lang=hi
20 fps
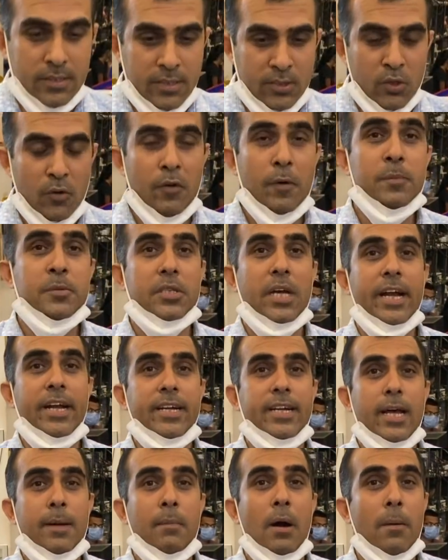की जो
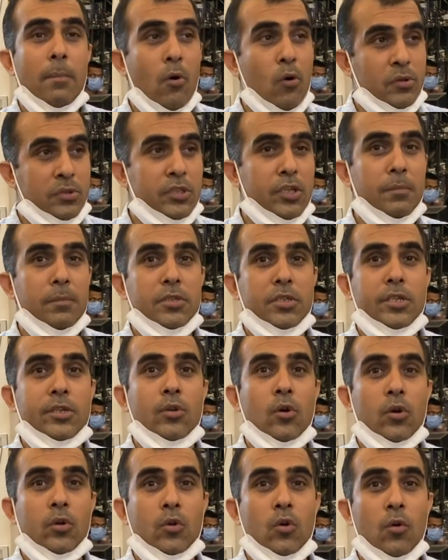वेबसाइट है बाबा ओसिया मशीन
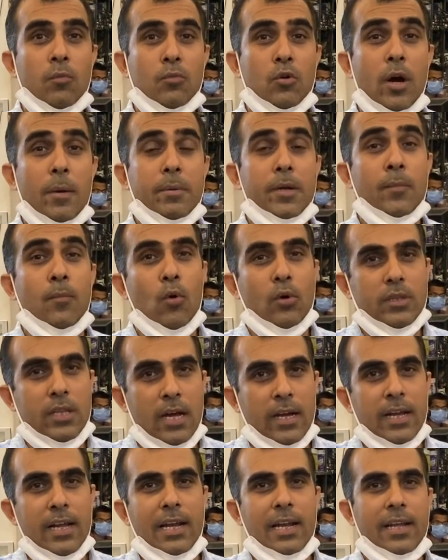डॉट कॉम को आपने बहुत
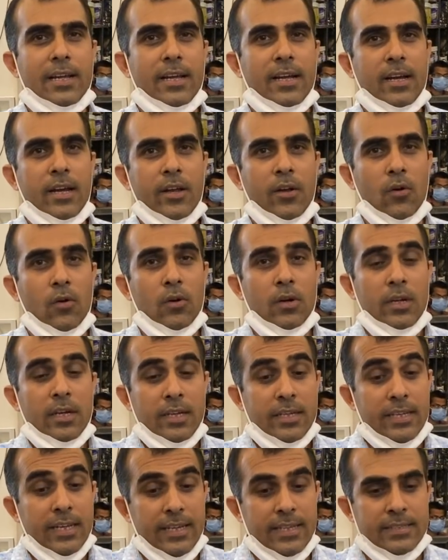आगे लेके गए हो
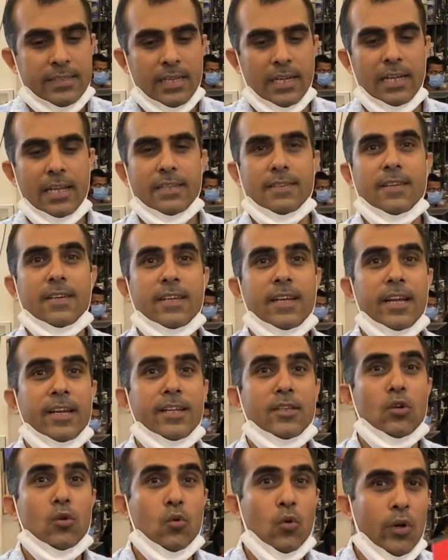कि इसीलिए दे रहे हैं
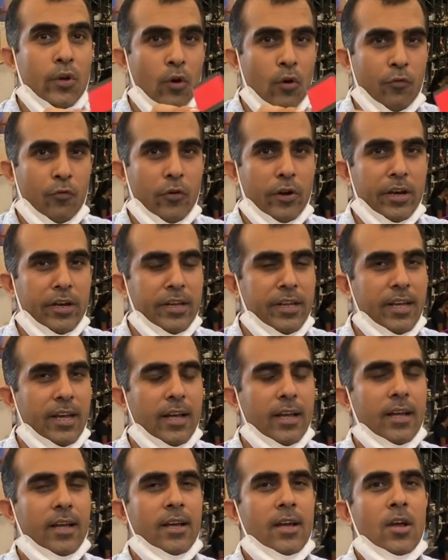नहीं तो कोई ऑफ़र नहीं
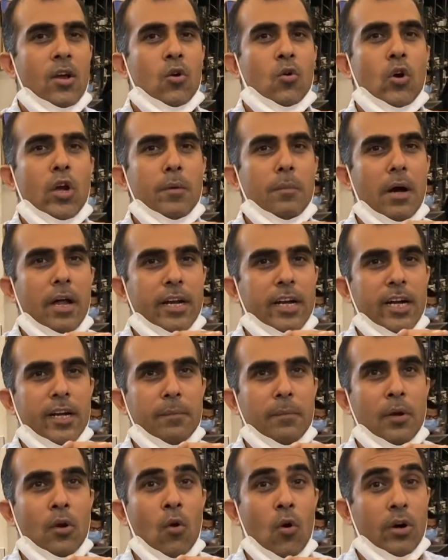है कोई मार्केट
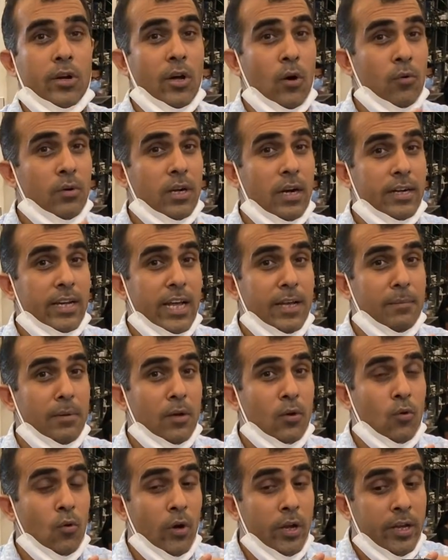में लॉकडाउन का टाइम है
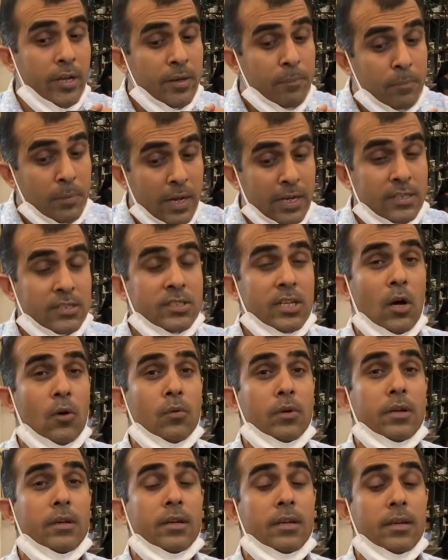कोई प्राइस
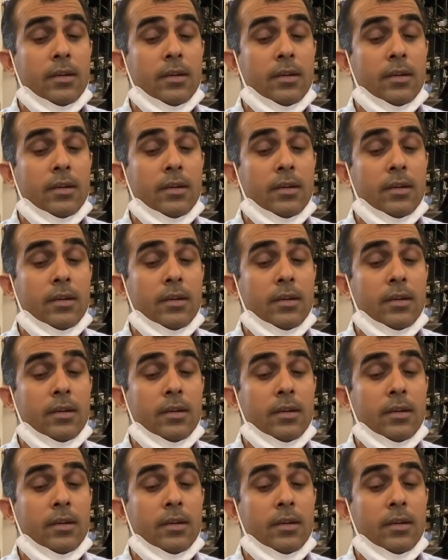डाउन